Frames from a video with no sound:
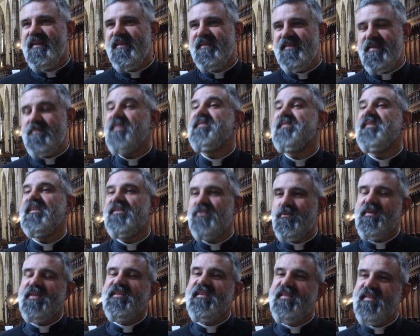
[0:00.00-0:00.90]
c'est pas cette
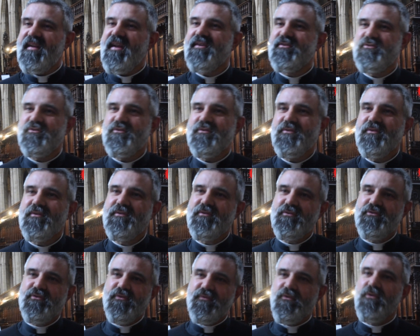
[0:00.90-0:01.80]
humanité-là que je, que
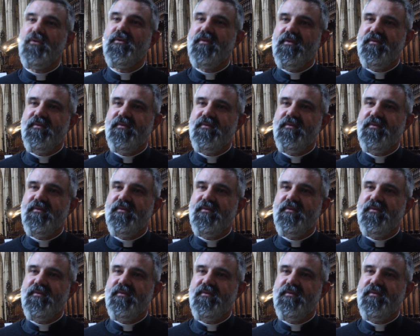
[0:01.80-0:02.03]
je veux.